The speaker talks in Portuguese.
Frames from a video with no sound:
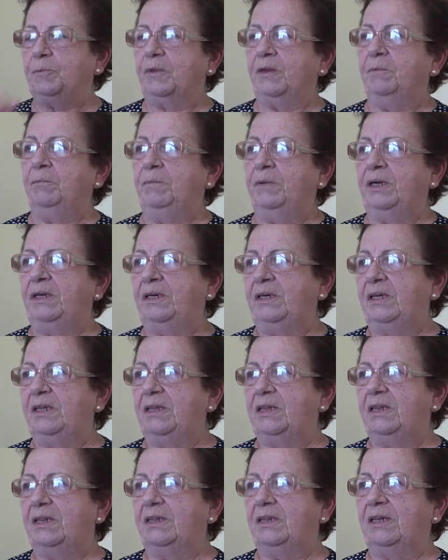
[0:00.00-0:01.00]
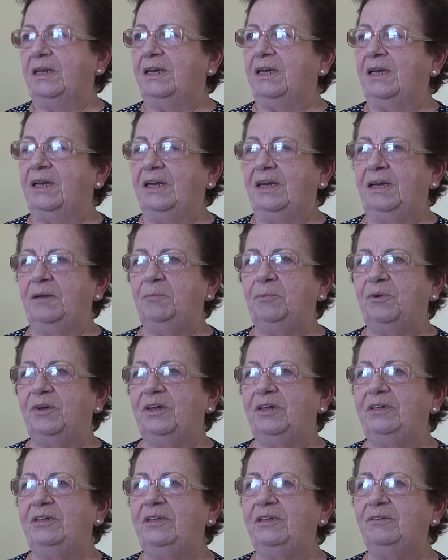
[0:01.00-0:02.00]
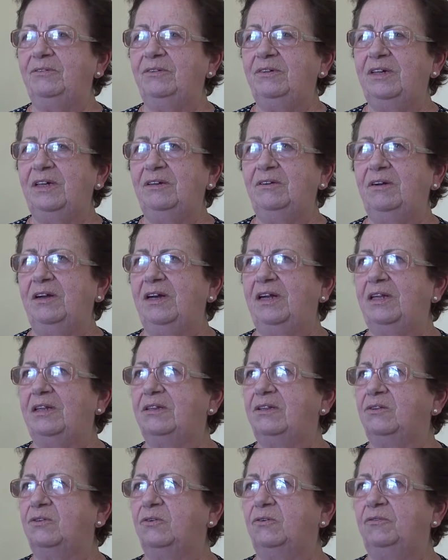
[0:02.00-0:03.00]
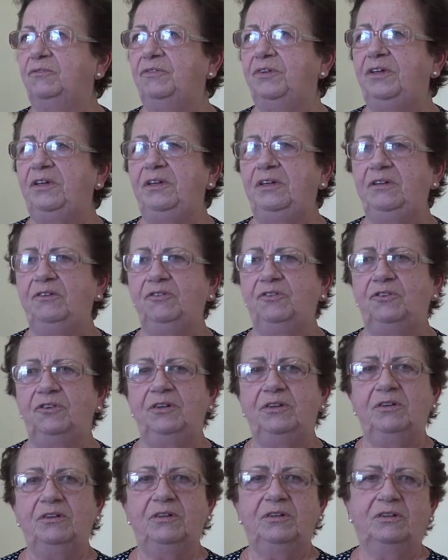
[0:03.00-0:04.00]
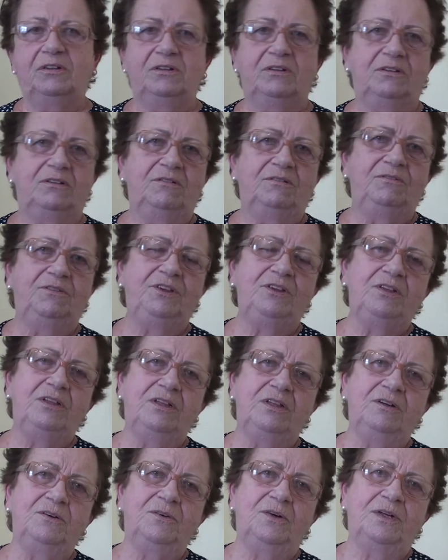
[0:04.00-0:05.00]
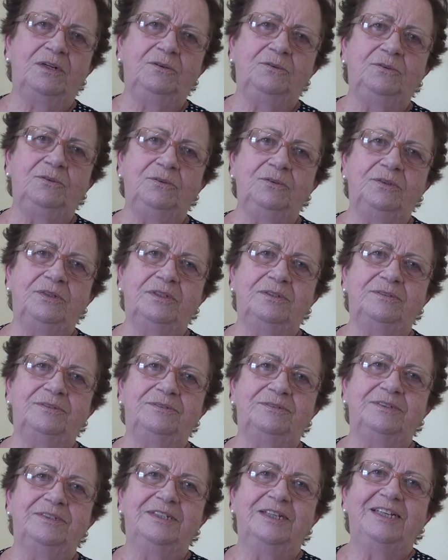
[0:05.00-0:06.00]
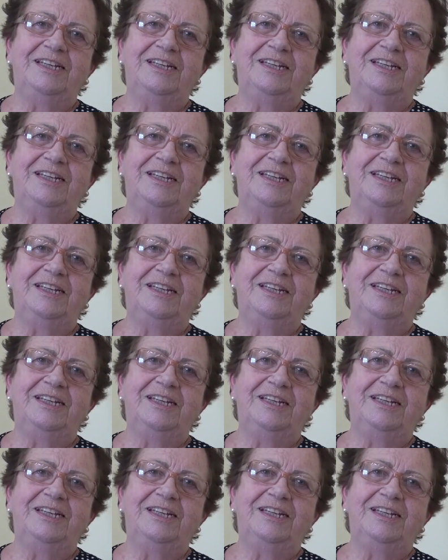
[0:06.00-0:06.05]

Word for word: Mas, naquela época, então, eram classes com 20, 25 alunos. São...